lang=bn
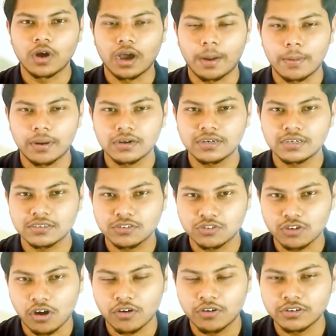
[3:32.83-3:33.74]
আমার
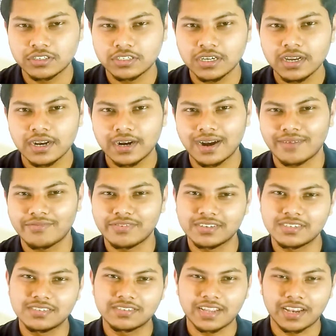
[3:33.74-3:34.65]
শখ হচ্ছে গ্রাফিক
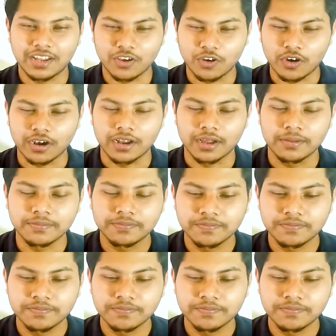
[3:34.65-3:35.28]
ডিজাইনিং করা